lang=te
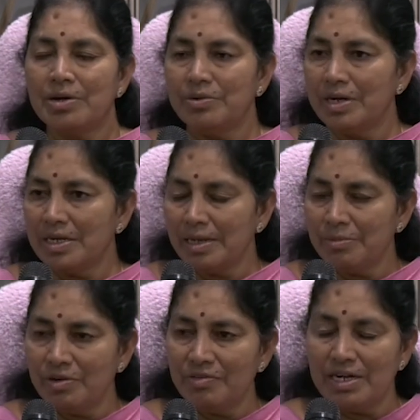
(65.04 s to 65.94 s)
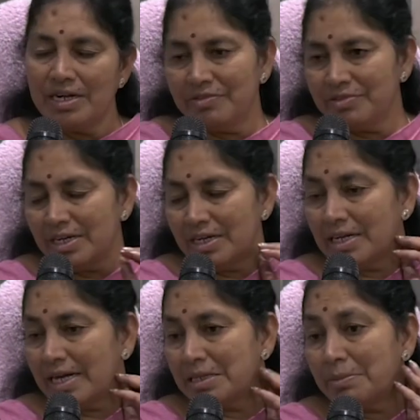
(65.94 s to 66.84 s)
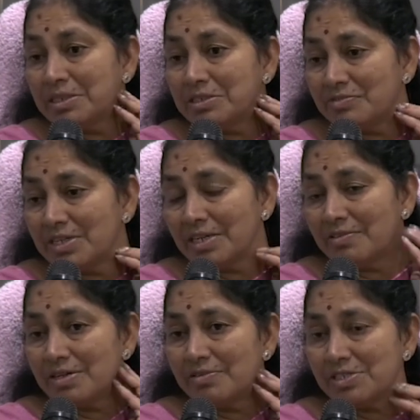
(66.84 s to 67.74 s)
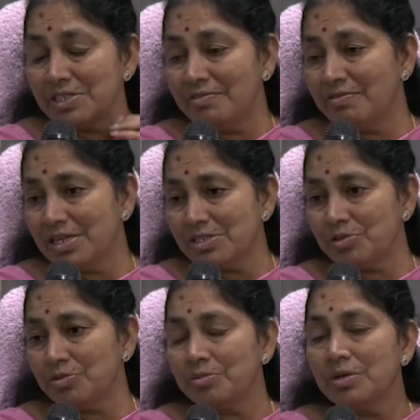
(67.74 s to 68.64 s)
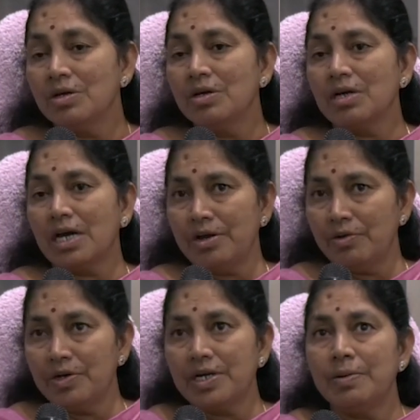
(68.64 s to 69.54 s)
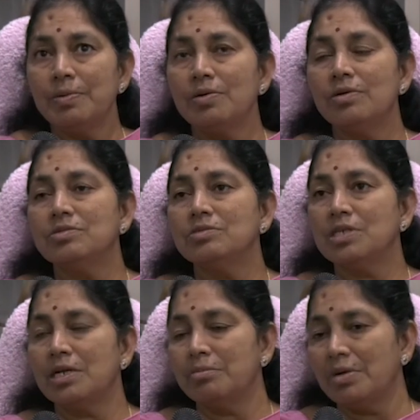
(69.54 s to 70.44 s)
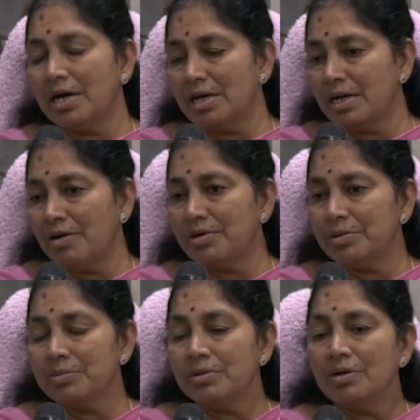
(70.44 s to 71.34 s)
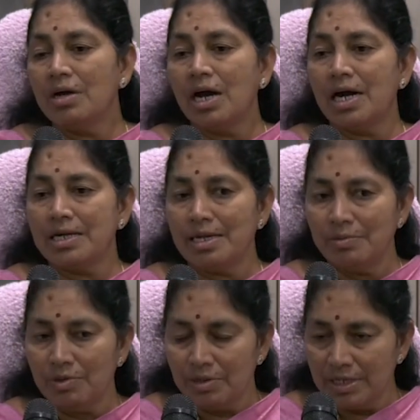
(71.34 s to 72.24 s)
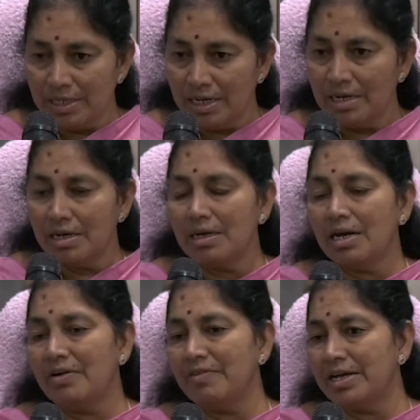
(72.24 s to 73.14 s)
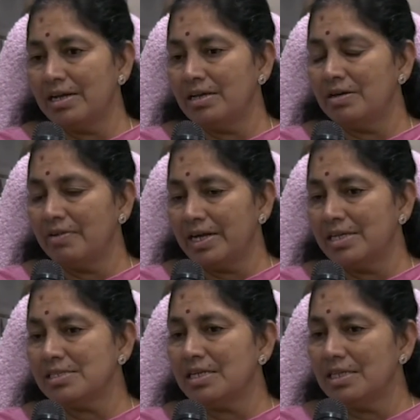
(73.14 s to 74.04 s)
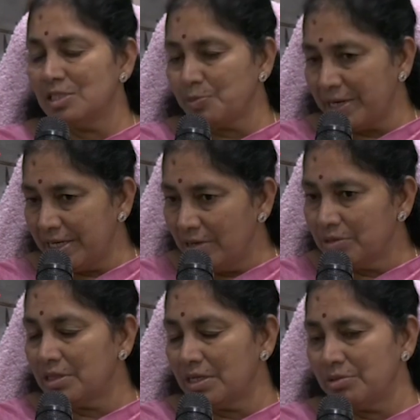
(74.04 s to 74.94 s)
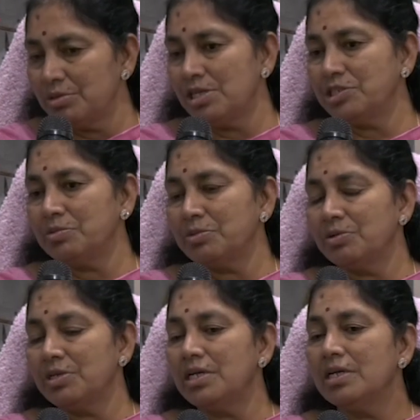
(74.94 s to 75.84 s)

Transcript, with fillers: కరోనా టైంలో వన్ అండ్ హాఫ్ ఇయర్ నేను హైదరాబాద్ షిఫ్ట్ అయిన విషయం వాస్తవం కరోనా టైంలో జనం బాగా రావటం ఆ టైంలో ఇంకా ఆ వైర వైరస్ అనేది స్ప్రెడ్ అవుతుందనే ఉద్దేశంతో